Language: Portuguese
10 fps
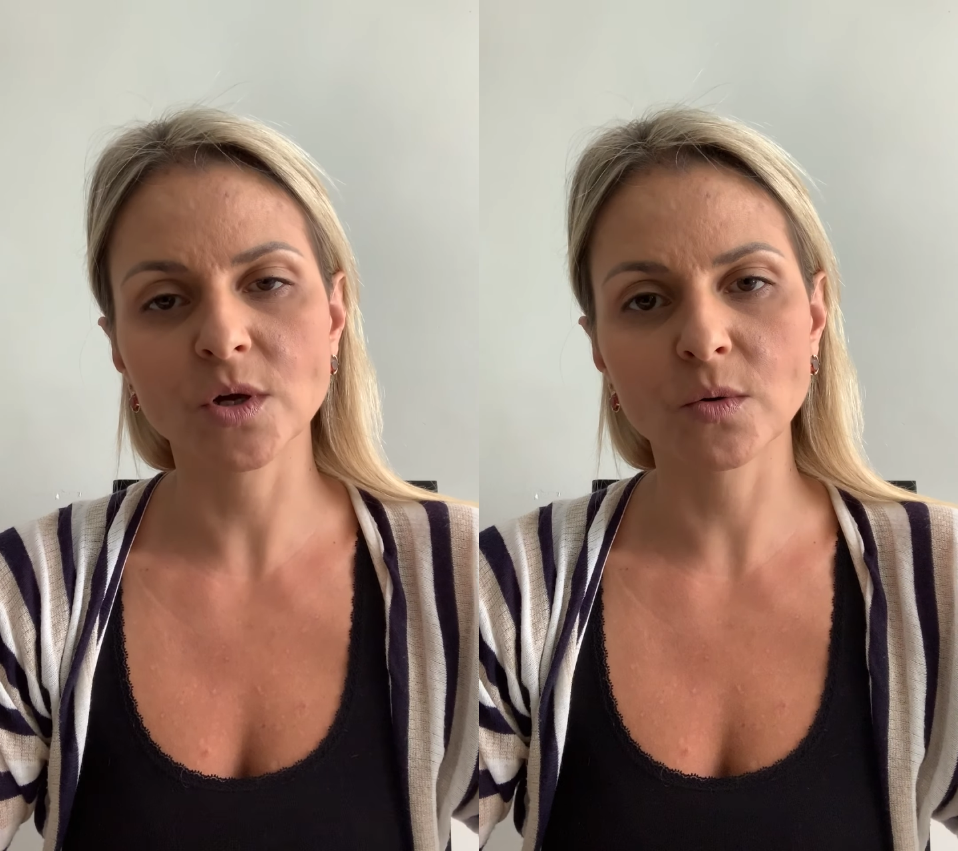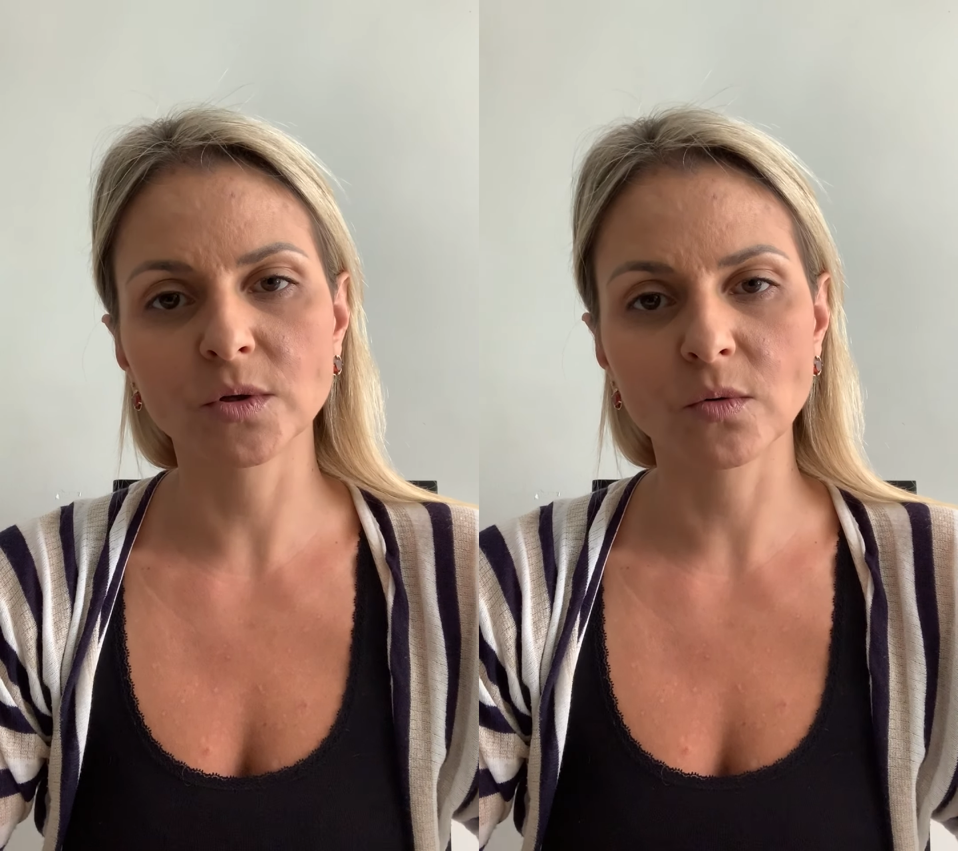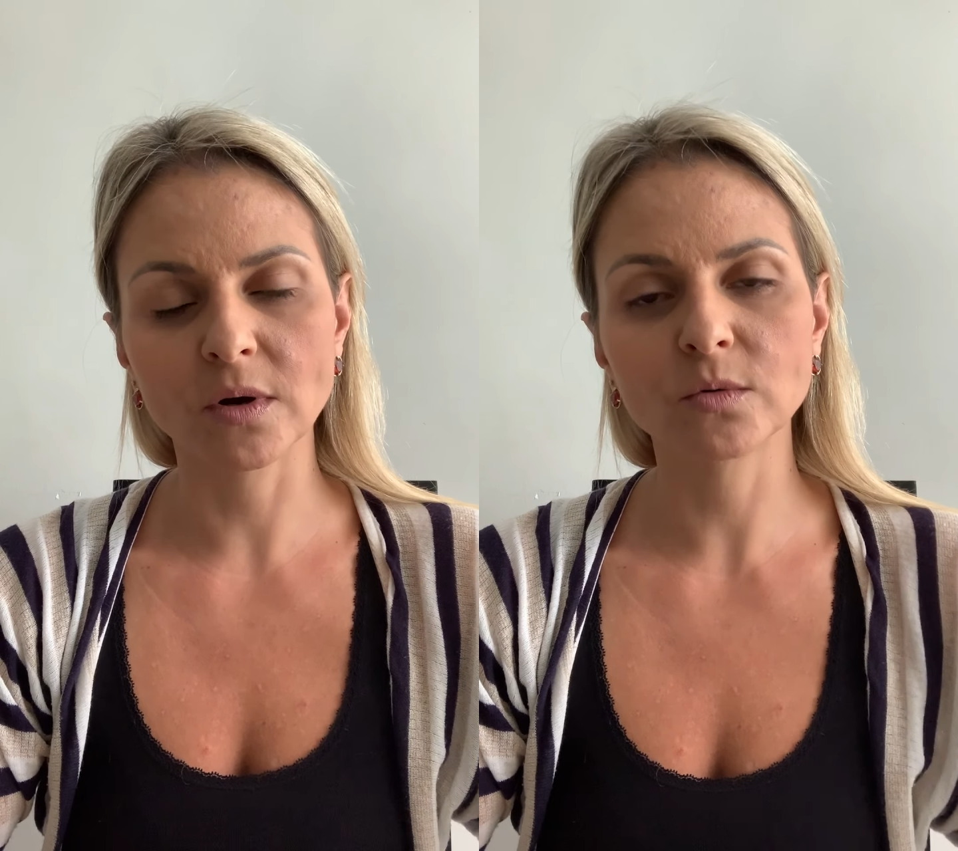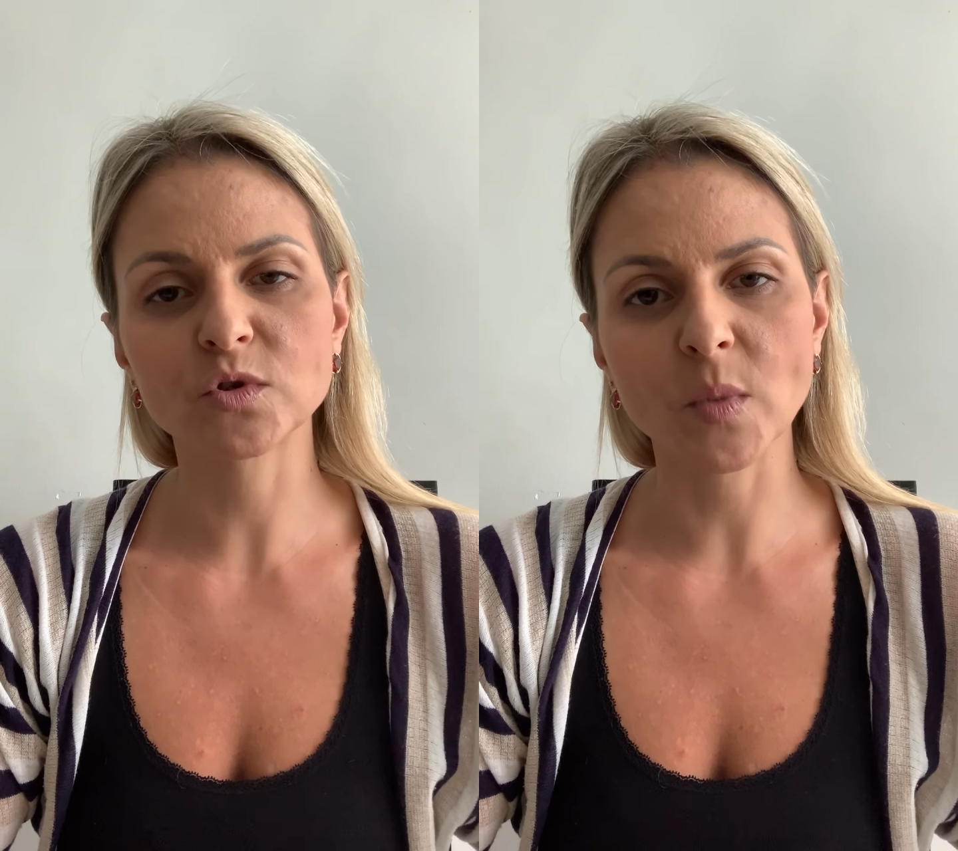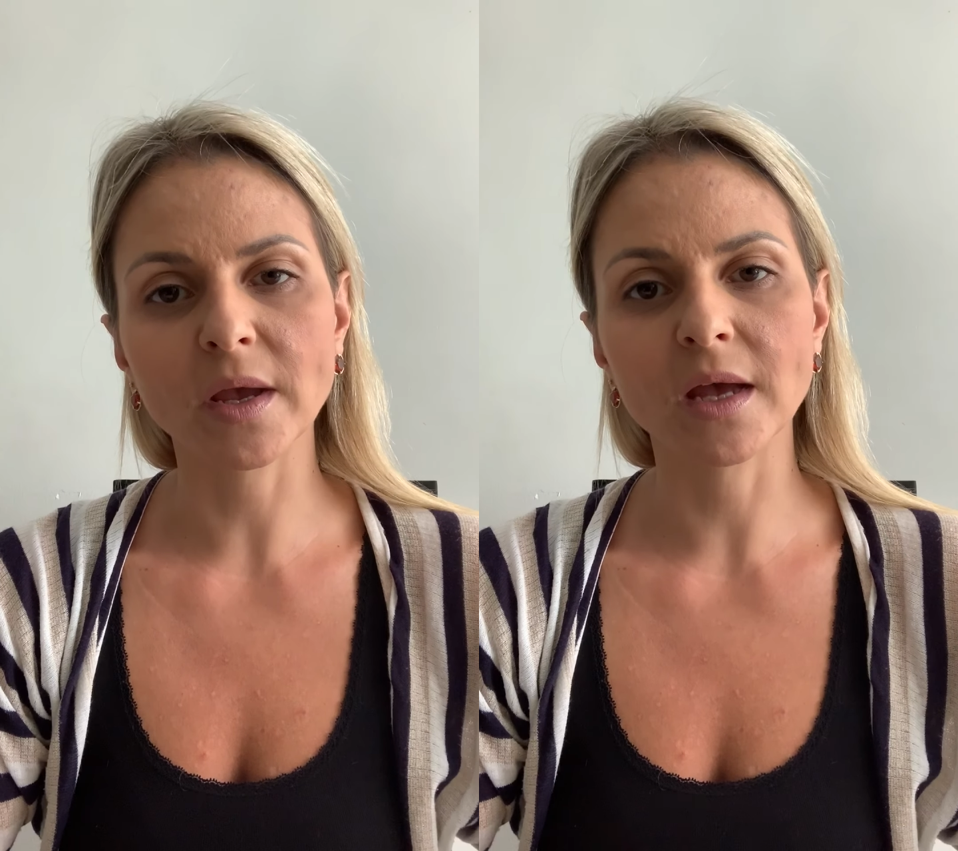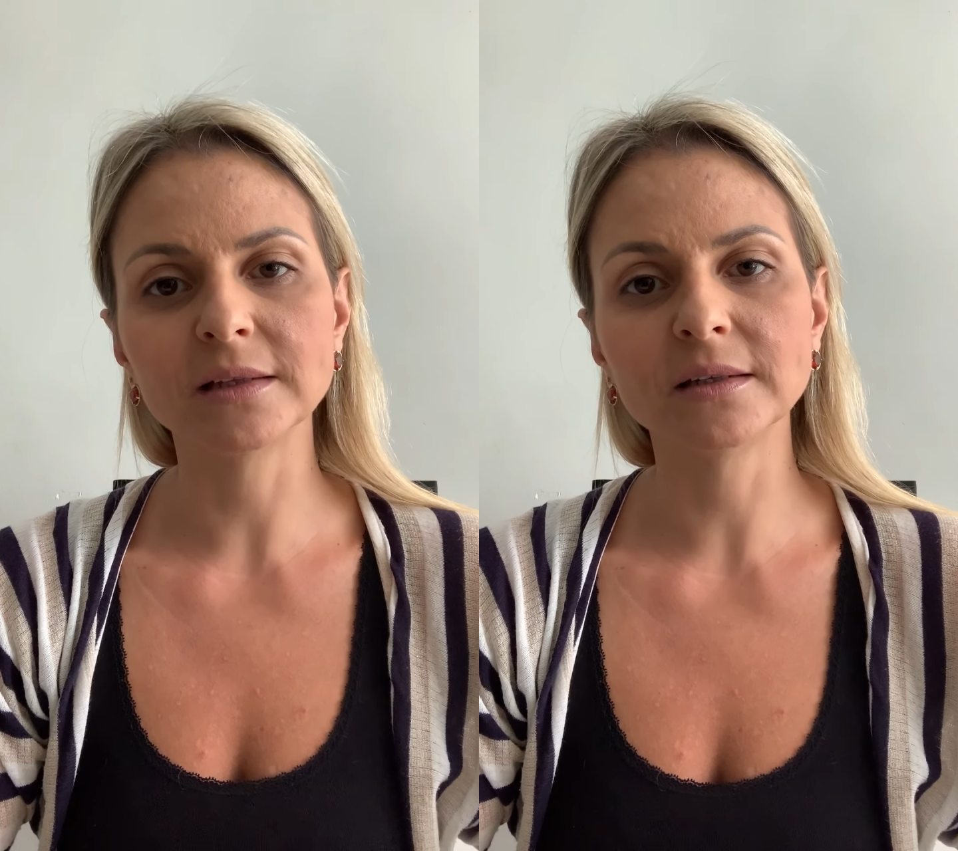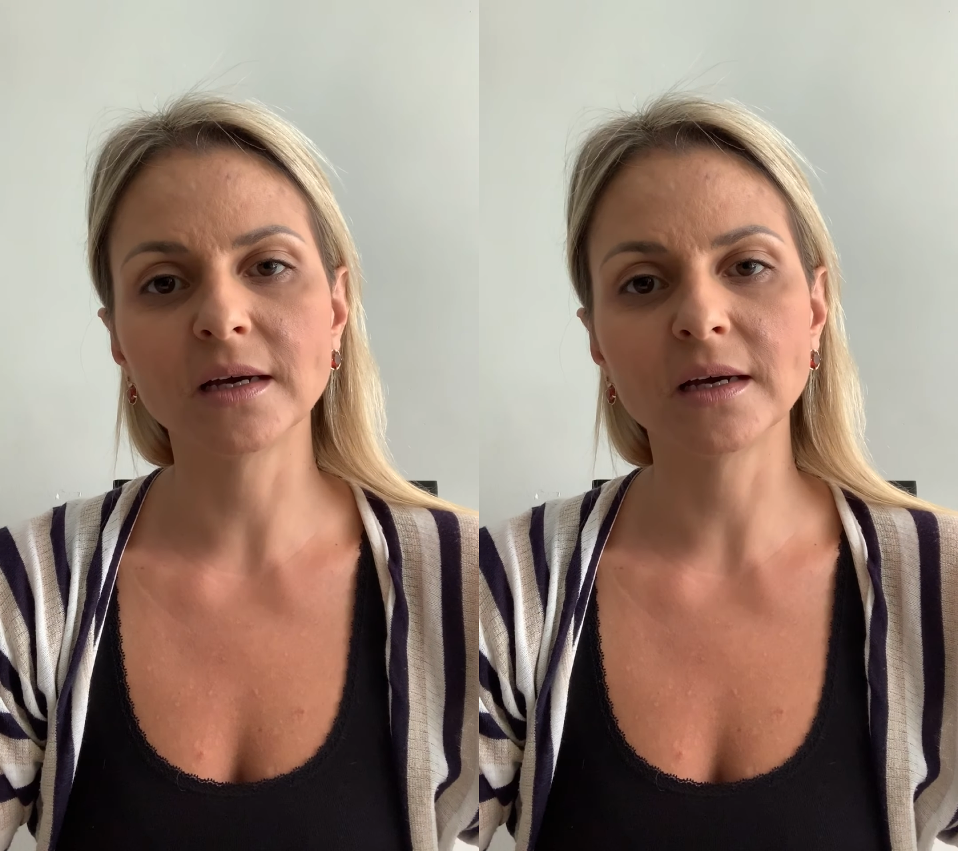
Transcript: de acordo com a última queda